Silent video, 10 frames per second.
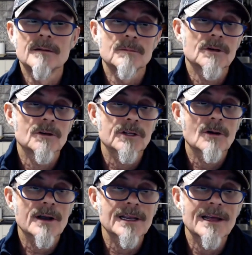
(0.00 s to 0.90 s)
bueno, lo
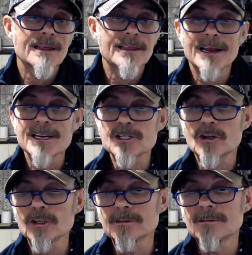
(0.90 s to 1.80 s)
tengo aquí, la de Dylan
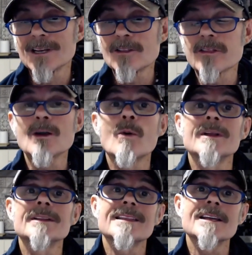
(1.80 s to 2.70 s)
Scott, que hizo
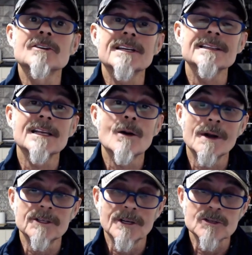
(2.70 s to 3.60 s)

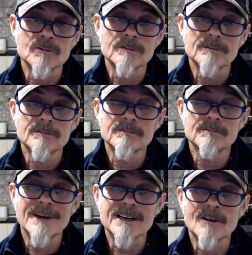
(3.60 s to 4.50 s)
55-34, que es un
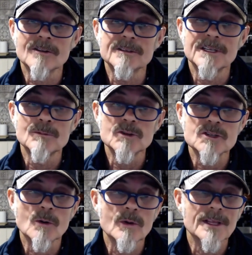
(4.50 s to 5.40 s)
marcón de
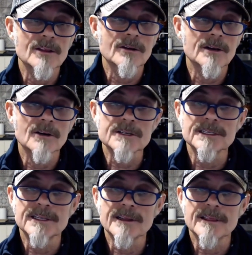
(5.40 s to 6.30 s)
mucho cuidado. Creo que es
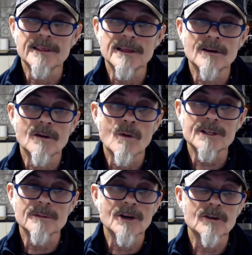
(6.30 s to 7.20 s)
el tercero o el
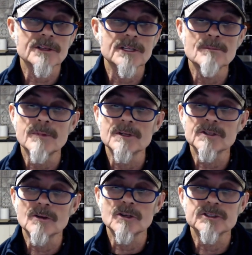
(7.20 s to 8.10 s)
cuarto mejor tiempo de todos los